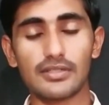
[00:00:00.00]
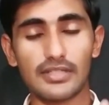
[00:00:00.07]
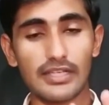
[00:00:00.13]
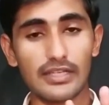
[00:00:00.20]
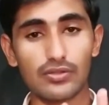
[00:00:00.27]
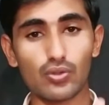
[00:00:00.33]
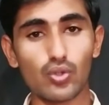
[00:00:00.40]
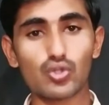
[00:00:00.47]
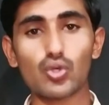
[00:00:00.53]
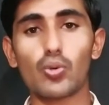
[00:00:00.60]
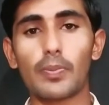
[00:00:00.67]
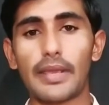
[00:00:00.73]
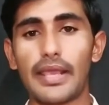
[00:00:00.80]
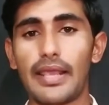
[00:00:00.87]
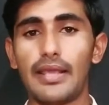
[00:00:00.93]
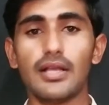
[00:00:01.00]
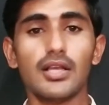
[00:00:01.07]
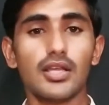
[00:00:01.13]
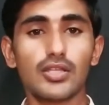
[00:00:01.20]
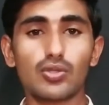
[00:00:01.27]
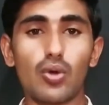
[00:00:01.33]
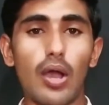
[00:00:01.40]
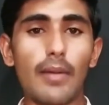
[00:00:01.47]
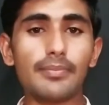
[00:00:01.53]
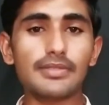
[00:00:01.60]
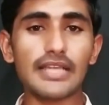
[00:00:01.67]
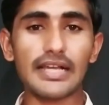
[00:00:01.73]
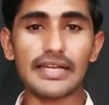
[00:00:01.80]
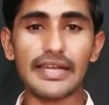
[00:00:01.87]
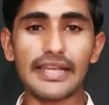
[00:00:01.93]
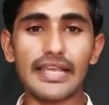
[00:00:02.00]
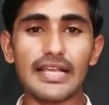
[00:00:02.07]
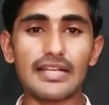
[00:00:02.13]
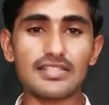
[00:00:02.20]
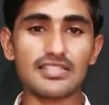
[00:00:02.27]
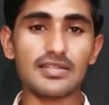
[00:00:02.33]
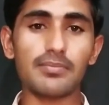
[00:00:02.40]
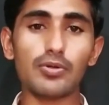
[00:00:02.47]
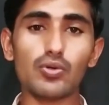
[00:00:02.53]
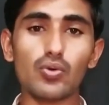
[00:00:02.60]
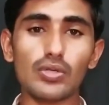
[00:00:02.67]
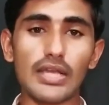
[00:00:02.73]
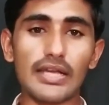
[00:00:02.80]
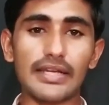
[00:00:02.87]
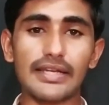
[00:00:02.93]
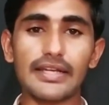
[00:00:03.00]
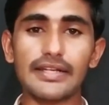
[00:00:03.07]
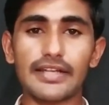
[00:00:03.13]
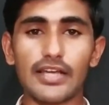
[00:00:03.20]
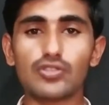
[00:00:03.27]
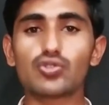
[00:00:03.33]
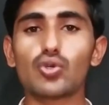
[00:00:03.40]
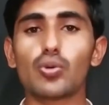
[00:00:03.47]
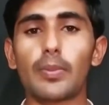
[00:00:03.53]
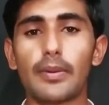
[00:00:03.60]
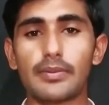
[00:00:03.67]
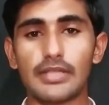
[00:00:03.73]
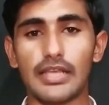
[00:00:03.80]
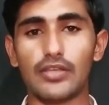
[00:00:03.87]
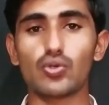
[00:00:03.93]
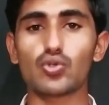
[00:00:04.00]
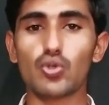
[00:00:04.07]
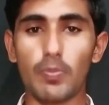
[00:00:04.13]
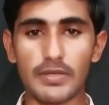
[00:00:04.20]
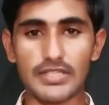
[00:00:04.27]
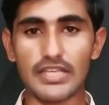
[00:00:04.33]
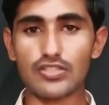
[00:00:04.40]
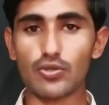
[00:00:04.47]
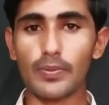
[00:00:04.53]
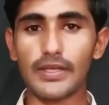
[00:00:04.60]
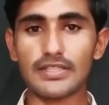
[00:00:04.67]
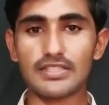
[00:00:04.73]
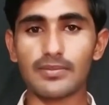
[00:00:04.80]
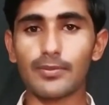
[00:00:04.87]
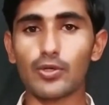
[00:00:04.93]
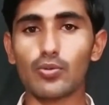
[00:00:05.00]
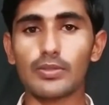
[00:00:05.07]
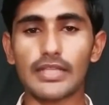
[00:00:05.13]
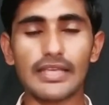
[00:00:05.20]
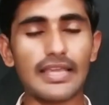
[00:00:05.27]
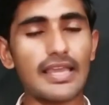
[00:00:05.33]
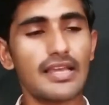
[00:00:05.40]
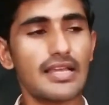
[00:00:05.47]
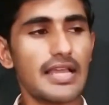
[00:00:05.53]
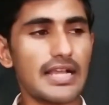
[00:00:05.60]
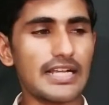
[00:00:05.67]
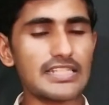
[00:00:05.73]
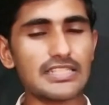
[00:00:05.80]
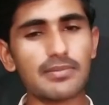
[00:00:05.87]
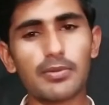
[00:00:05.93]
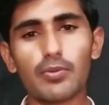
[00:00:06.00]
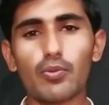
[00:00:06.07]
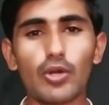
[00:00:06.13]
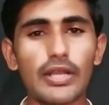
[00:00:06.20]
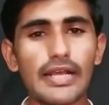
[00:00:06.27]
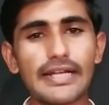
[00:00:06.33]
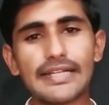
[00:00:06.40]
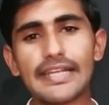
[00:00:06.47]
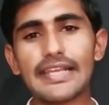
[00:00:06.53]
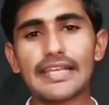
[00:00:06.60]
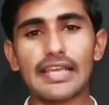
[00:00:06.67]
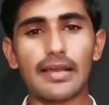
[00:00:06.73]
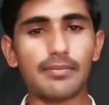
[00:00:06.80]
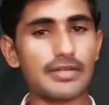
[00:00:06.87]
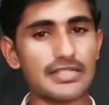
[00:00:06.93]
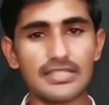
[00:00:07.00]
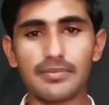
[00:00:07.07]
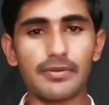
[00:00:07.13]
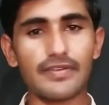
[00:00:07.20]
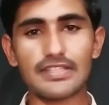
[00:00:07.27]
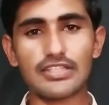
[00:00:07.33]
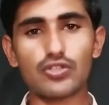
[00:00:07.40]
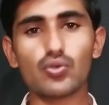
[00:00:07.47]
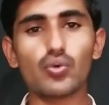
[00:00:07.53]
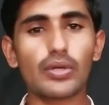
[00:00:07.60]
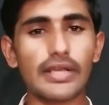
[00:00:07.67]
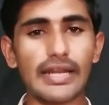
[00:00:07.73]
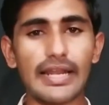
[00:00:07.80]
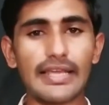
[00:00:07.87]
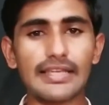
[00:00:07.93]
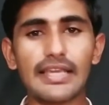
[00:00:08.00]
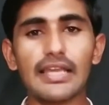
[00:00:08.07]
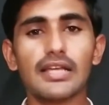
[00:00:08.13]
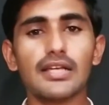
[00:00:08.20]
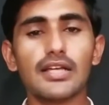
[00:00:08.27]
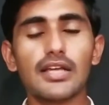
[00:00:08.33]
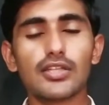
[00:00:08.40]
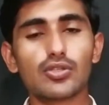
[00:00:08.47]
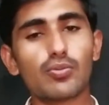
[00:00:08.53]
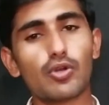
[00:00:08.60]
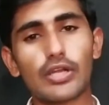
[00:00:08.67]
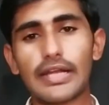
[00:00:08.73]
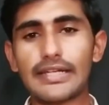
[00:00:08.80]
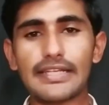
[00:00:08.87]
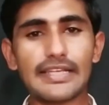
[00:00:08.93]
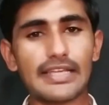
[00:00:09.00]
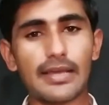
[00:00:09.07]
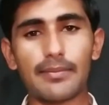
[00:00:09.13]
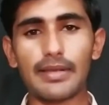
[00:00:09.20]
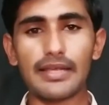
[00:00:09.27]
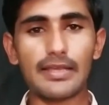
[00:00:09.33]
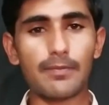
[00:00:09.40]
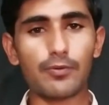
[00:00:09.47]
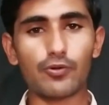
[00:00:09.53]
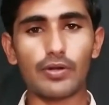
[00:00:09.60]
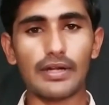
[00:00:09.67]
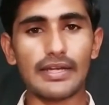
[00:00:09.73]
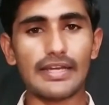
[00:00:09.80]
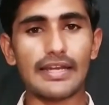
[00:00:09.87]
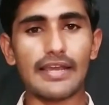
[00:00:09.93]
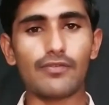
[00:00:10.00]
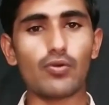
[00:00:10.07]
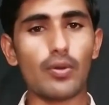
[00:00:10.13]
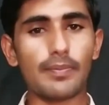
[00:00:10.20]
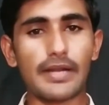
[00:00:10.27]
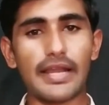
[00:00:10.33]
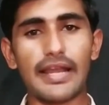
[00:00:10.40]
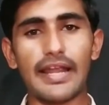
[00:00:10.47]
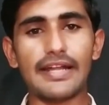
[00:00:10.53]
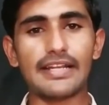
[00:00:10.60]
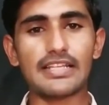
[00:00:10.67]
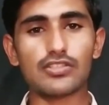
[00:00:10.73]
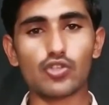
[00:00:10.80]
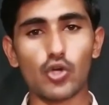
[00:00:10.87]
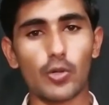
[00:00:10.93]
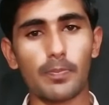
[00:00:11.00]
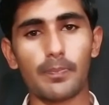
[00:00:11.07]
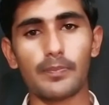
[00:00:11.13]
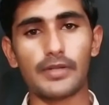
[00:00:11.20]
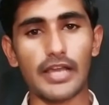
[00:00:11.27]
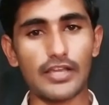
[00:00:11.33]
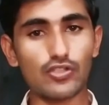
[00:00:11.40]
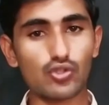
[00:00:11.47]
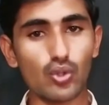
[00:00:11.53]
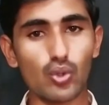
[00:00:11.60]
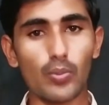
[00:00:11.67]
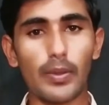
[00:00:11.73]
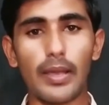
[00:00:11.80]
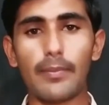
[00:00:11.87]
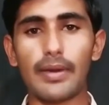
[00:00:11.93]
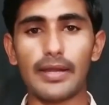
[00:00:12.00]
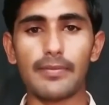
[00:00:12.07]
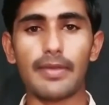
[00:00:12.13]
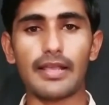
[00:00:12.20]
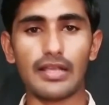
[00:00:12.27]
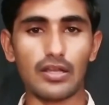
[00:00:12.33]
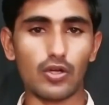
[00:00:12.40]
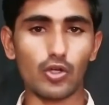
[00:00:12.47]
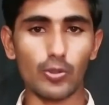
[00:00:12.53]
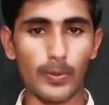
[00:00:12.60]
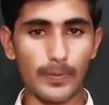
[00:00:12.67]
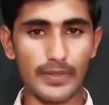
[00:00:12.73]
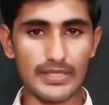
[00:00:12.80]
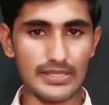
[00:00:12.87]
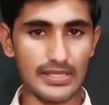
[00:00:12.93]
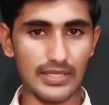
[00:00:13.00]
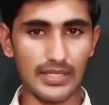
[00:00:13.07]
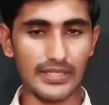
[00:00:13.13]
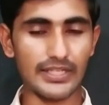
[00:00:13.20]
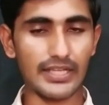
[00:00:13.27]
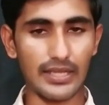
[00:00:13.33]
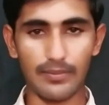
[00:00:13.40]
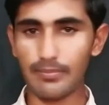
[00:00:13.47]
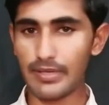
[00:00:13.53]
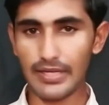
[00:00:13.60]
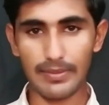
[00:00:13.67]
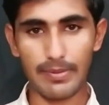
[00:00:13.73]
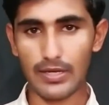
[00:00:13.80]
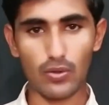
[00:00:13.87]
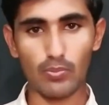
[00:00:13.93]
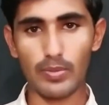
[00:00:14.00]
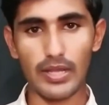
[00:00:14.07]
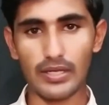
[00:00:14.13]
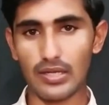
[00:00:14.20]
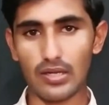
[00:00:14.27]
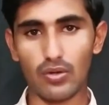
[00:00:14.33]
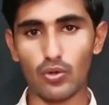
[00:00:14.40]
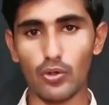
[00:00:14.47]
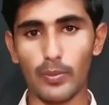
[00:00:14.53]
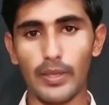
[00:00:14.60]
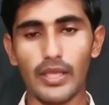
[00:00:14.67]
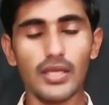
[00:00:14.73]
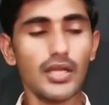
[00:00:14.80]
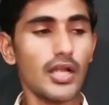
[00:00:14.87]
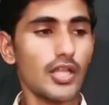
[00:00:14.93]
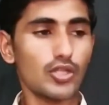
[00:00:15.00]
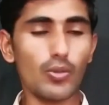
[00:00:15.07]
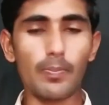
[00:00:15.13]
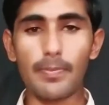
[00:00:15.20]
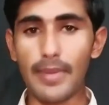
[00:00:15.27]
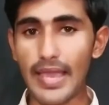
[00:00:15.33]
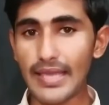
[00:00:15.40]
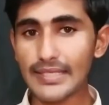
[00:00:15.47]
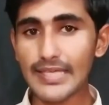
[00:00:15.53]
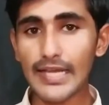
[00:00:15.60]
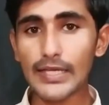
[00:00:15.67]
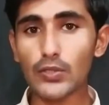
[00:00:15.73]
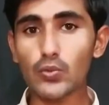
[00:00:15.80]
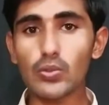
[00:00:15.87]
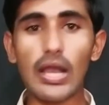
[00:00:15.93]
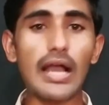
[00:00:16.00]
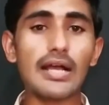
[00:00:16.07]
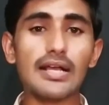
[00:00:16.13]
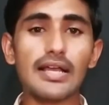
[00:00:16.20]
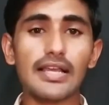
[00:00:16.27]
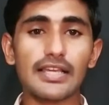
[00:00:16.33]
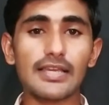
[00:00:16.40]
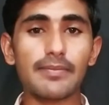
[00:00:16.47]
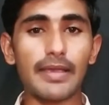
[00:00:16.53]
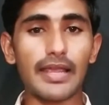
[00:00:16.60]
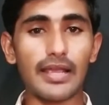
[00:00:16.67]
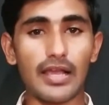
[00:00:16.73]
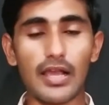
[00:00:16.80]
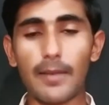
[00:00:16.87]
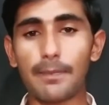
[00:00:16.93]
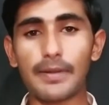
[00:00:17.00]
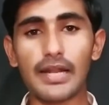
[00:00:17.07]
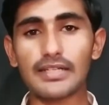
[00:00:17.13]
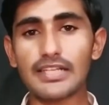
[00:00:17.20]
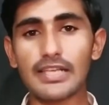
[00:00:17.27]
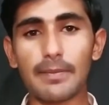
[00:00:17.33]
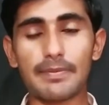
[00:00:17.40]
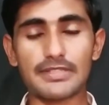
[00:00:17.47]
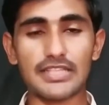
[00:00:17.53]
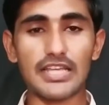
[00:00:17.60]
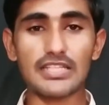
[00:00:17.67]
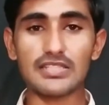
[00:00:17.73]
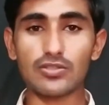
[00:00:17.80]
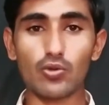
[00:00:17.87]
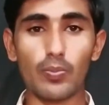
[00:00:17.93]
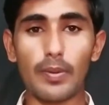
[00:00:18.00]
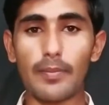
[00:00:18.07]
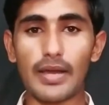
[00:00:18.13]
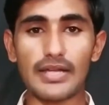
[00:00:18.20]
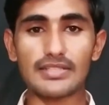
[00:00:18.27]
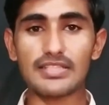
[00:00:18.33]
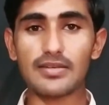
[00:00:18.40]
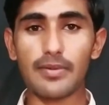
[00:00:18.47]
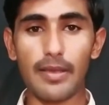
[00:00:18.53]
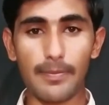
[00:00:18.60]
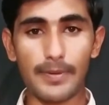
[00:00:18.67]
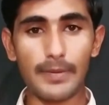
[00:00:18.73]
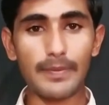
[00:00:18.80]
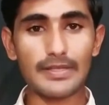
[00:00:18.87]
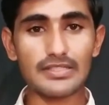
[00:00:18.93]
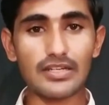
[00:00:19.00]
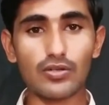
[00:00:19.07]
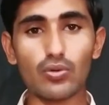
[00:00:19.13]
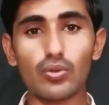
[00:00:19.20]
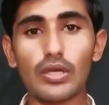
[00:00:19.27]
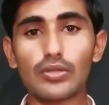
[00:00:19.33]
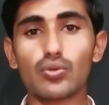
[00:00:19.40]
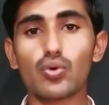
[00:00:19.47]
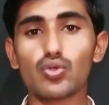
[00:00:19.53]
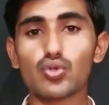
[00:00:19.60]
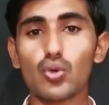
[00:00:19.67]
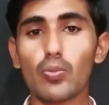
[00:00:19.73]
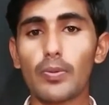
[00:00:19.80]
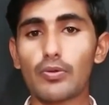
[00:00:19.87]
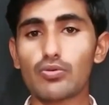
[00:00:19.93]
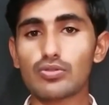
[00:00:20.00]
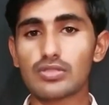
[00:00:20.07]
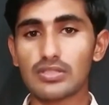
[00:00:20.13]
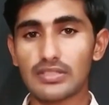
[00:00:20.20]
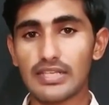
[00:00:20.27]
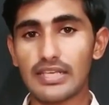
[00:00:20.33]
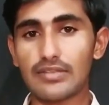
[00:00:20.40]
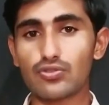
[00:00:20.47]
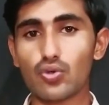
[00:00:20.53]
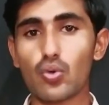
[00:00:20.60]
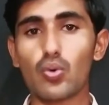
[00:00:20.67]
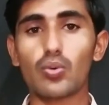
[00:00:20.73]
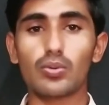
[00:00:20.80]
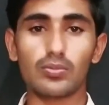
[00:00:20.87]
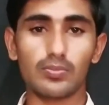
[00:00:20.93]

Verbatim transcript: ठीक है दो सौ है तो हम क्या करेंगे कस्टमर को क्या करेंगे ढाई सौ रुपए बताएंगे दो सौ पचास रुपए कस्टमर को बताएंगे कस्टमर बोलेगा ठीक है हम कस्टमर वैसे ढूंढ के लाएंगे तो बोलेगा ठीक है हमें ये प्रोडक्ट लेना है वो अपना एड्रेस और ढाई सौ रुपए हमारे बैंक अकाउंट में भेज देगा ठीक है मेरे अकाउंट बैंक अकाउंट में तो मैं क्या करूंगा कि मैं अपना ठीक है पचास रुपए मार्जिन में अपने पास रख लूंगा दो सौ रुपए उस ठीक है जो